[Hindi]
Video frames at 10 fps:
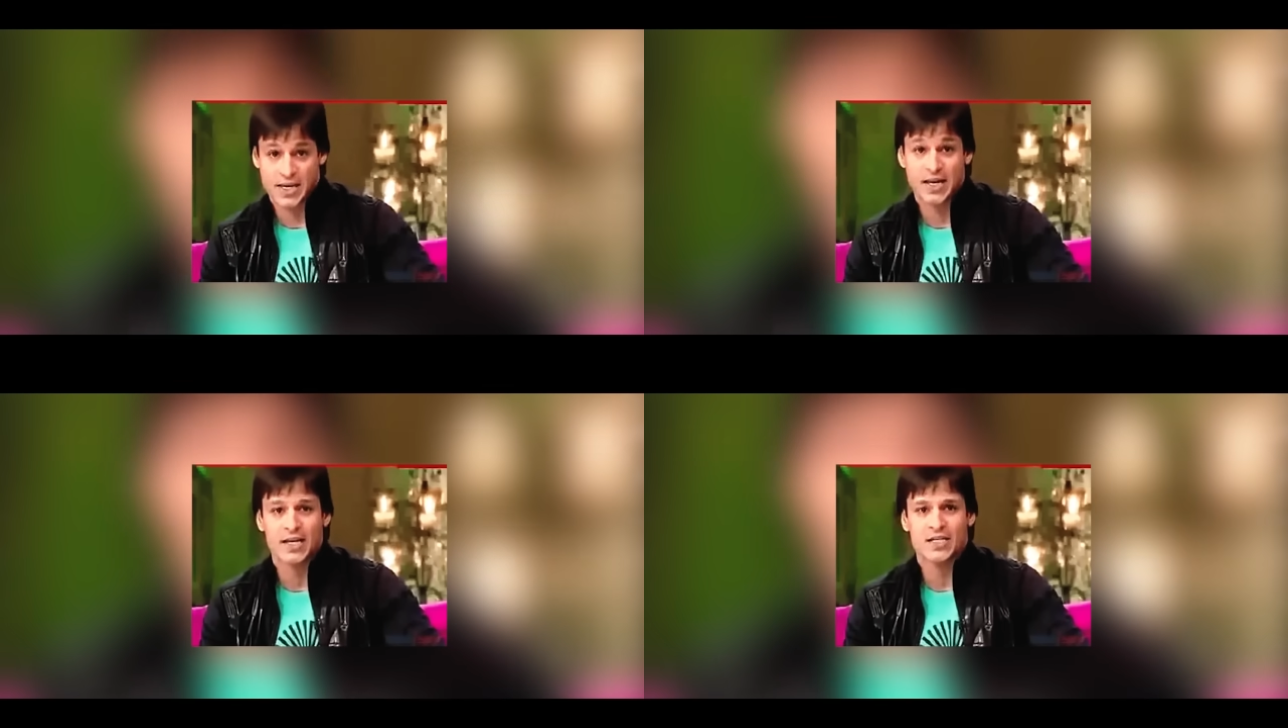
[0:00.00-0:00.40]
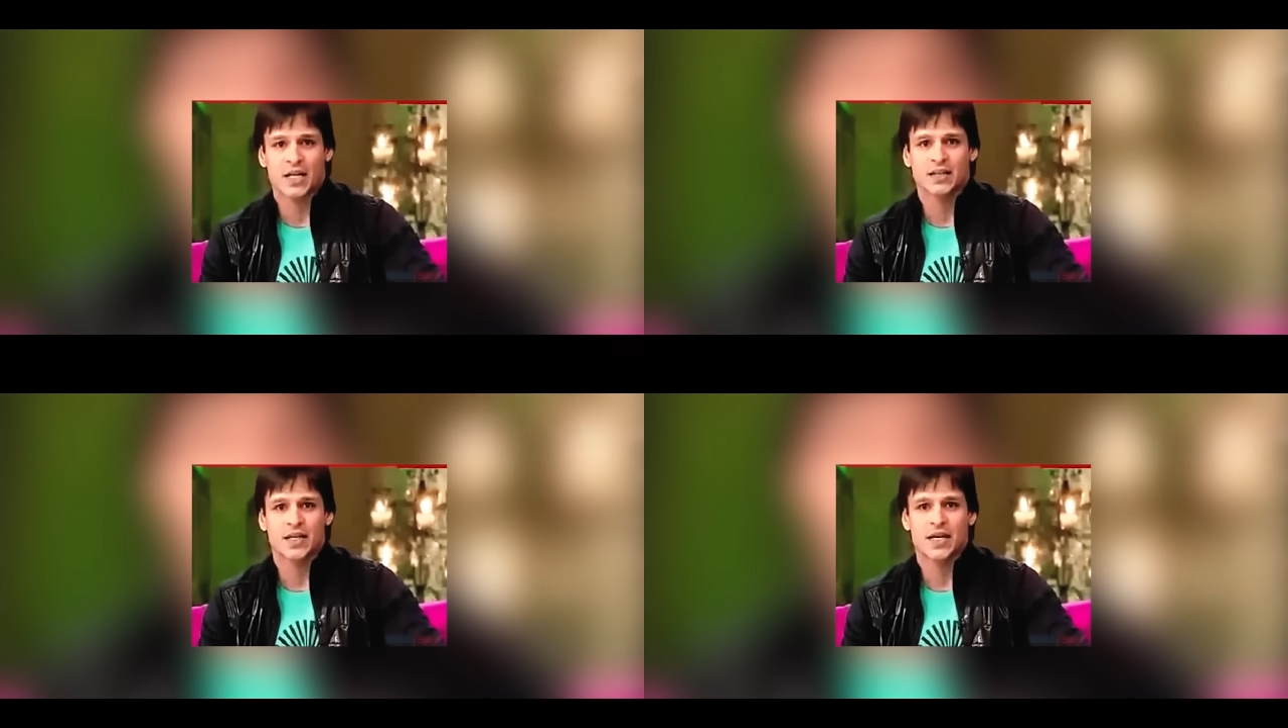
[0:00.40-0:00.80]
ये नहीं
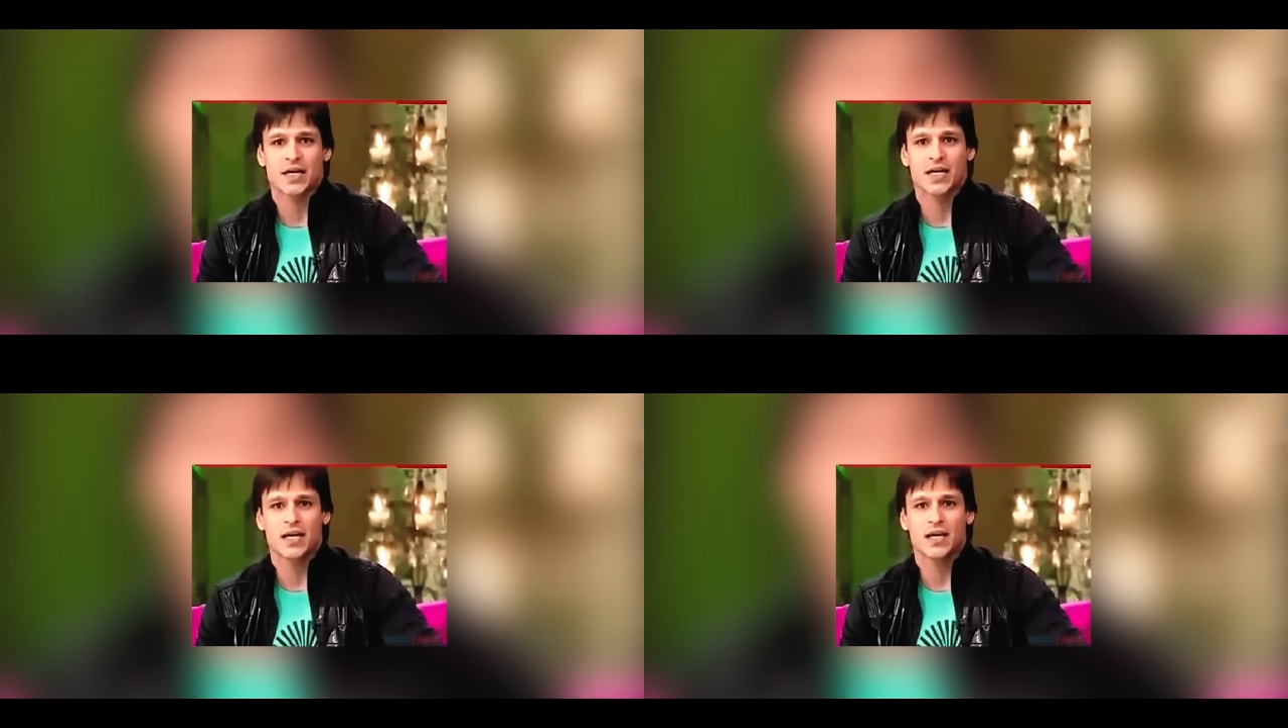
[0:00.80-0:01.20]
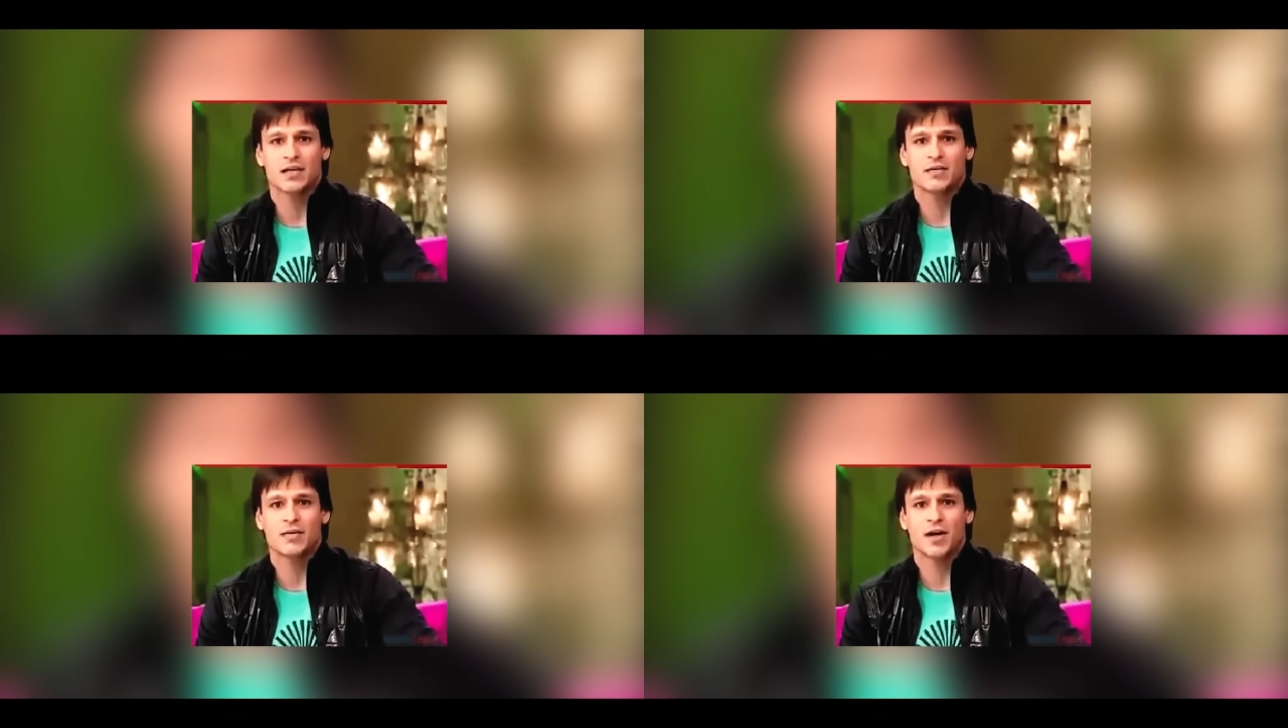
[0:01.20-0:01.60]
जानते हैं कि
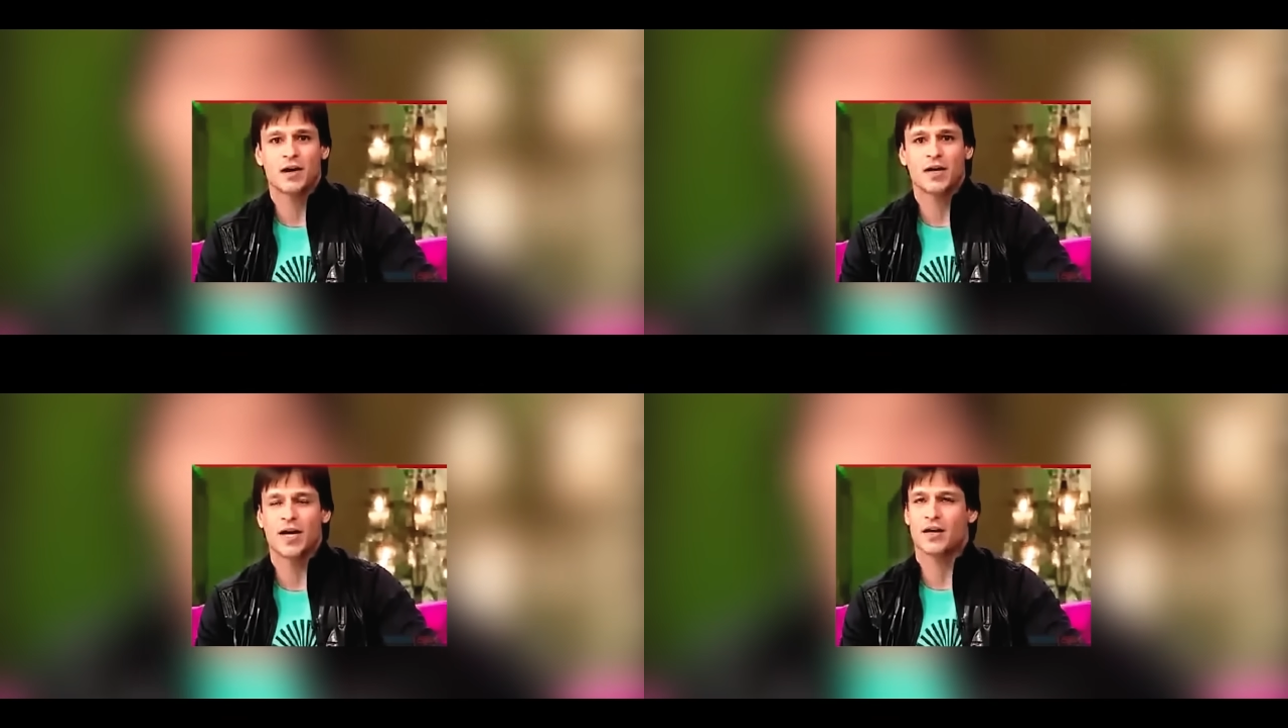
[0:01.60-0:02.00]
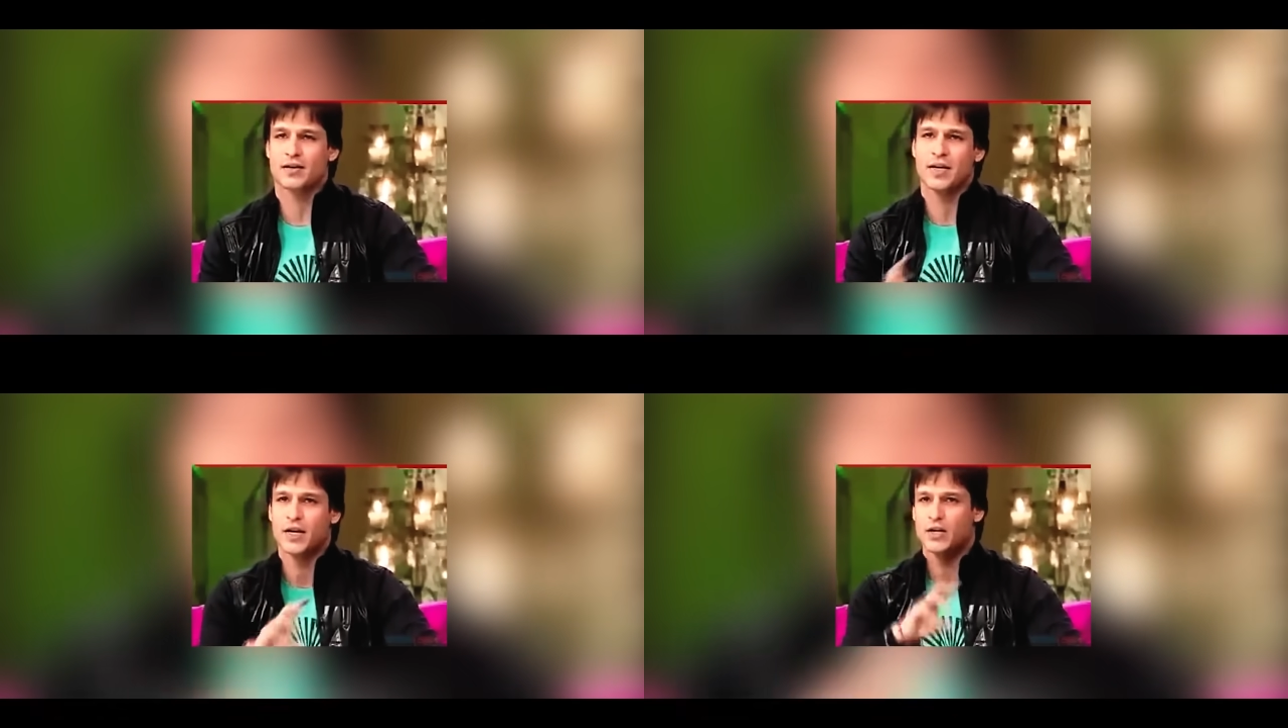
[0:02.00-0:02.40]
एक
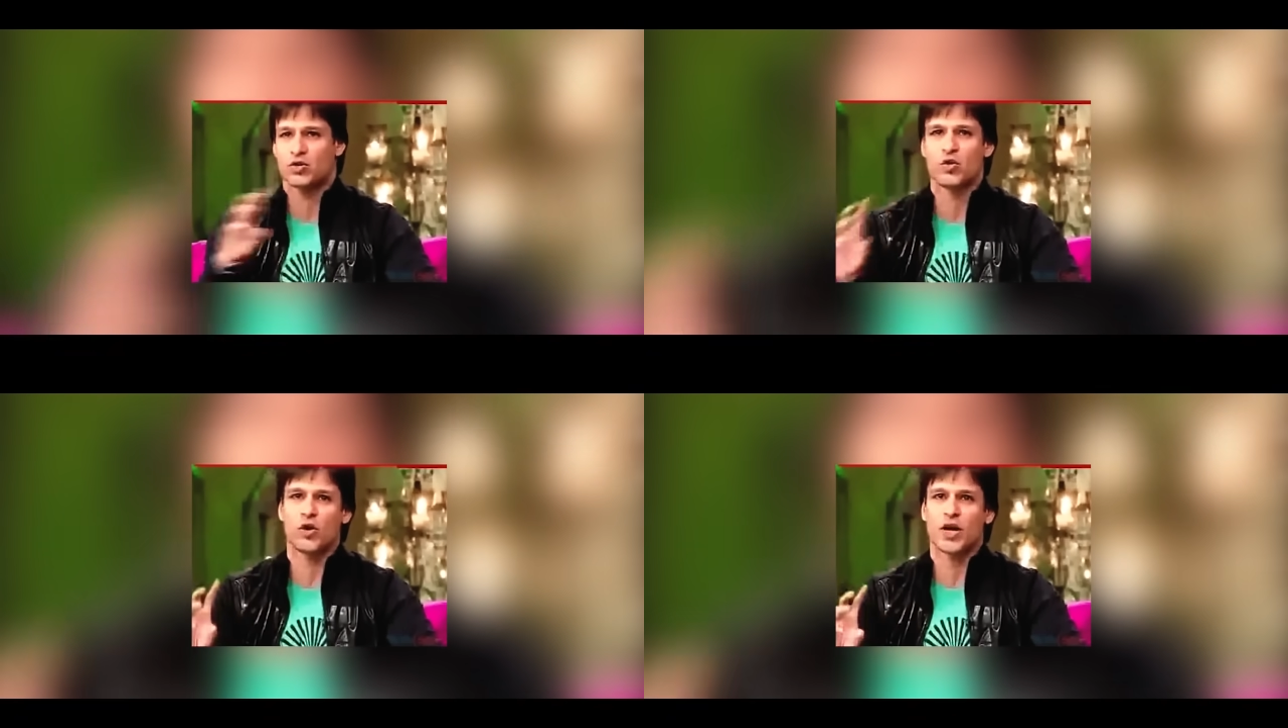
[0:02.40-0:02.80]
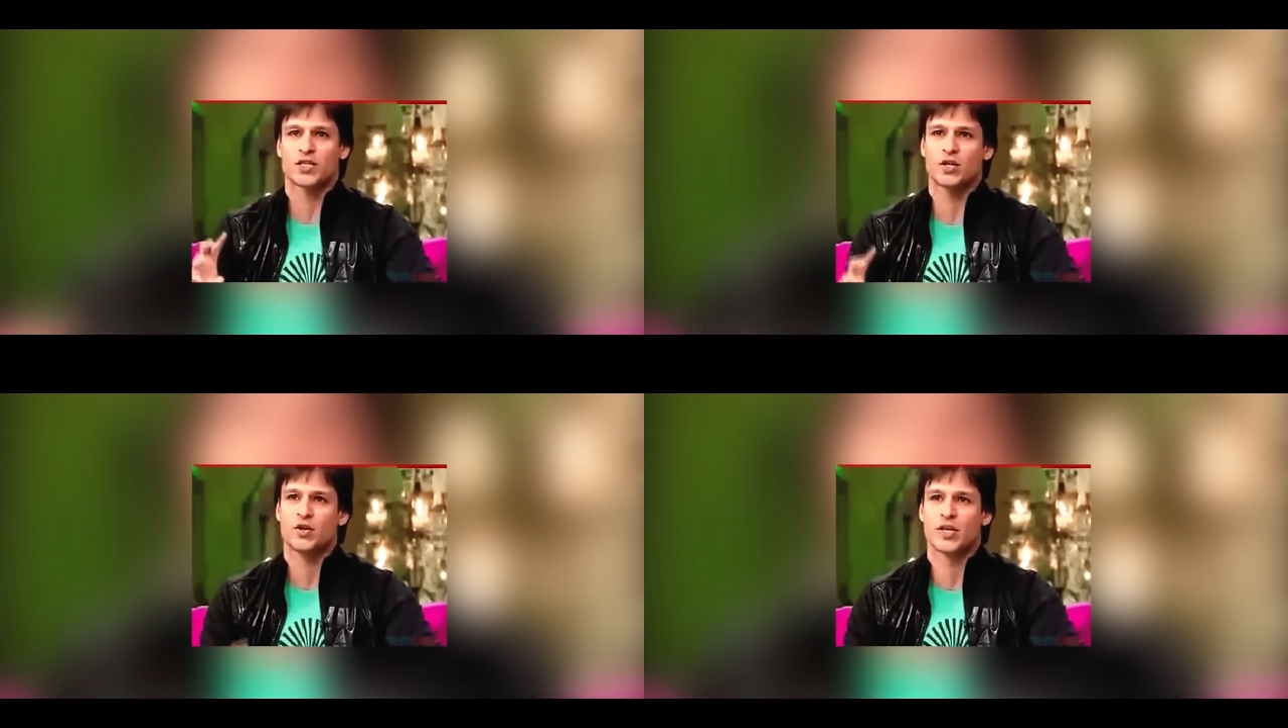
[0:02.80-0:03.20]
एक इशू हो गया
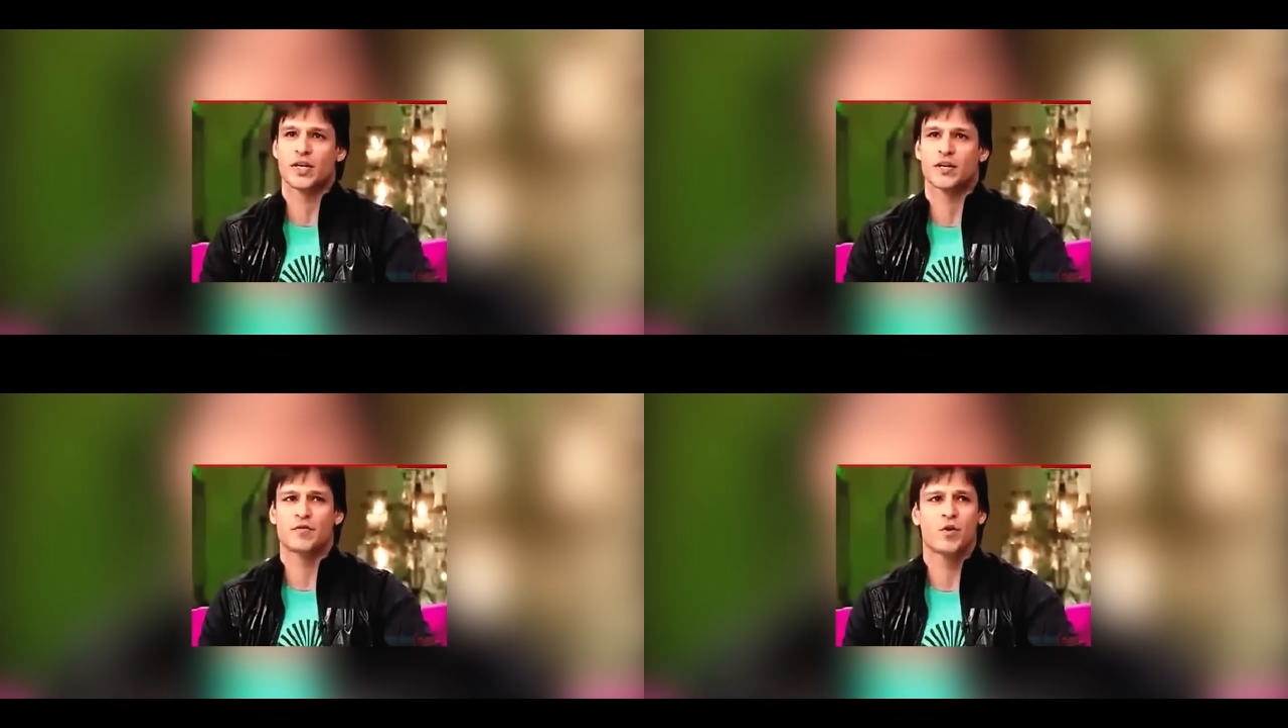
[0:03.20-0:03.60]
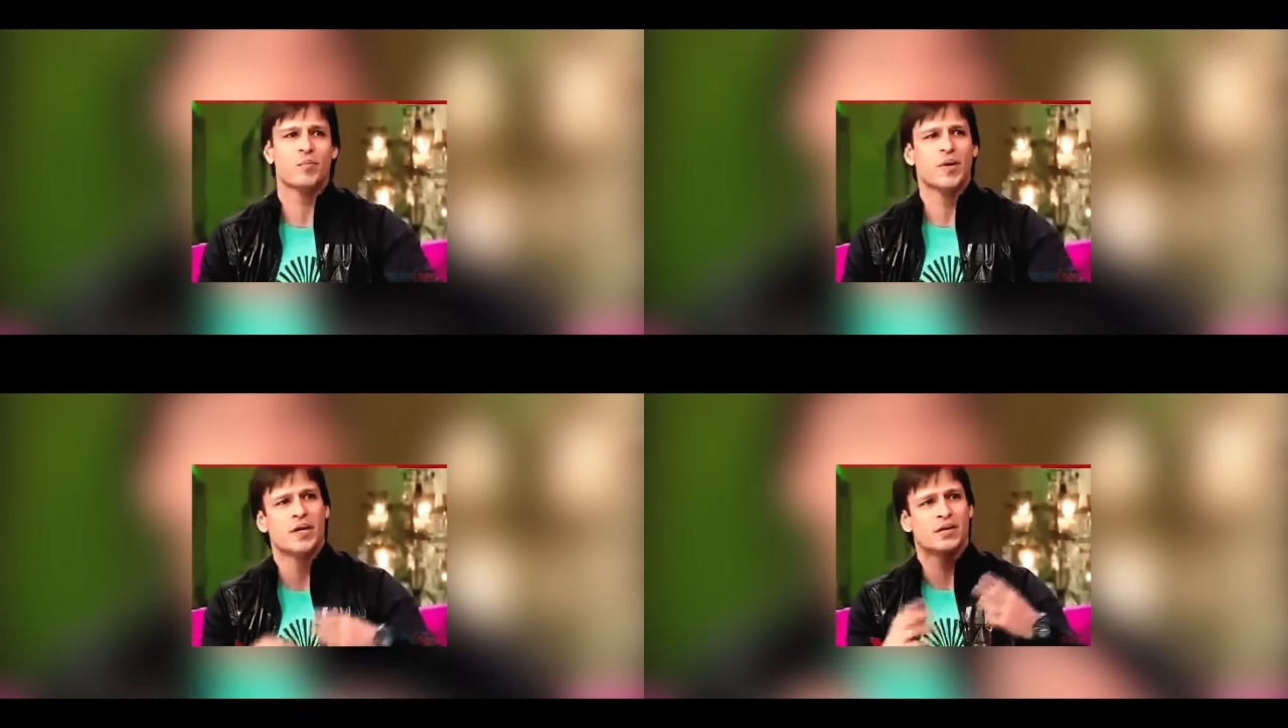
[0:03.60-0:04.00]
चलो ठीक है
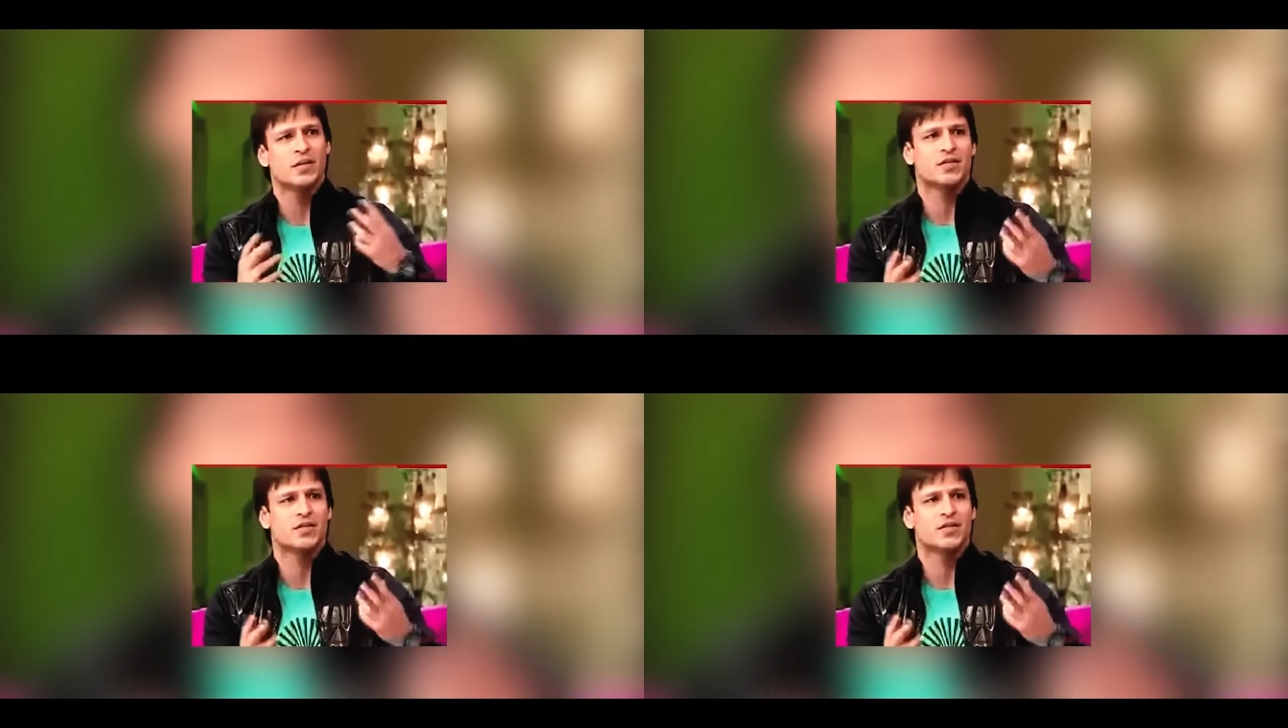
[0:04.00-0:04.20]
फ्रॉम बीइंग